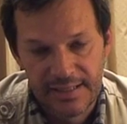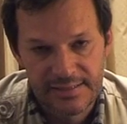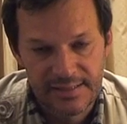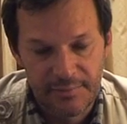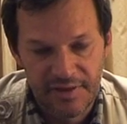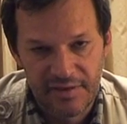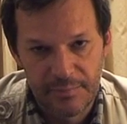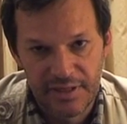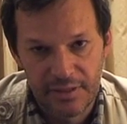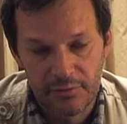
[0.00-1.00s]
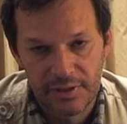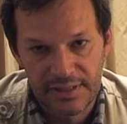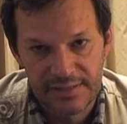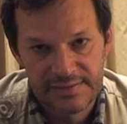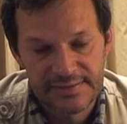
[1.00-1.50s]
che si chiamava Almerico
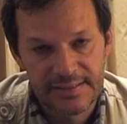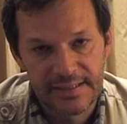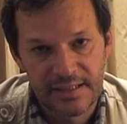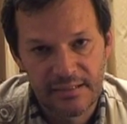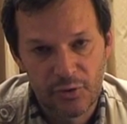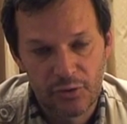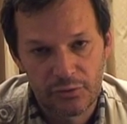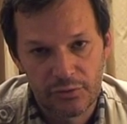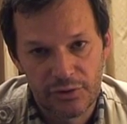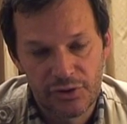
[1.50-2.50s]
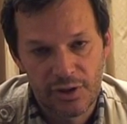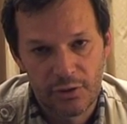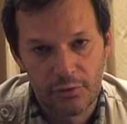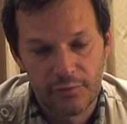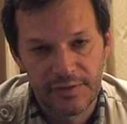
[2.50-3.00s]
Grills e che è morto il
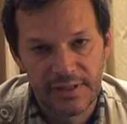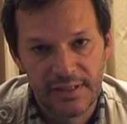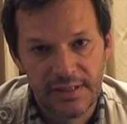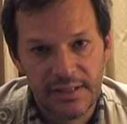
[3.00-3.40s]
19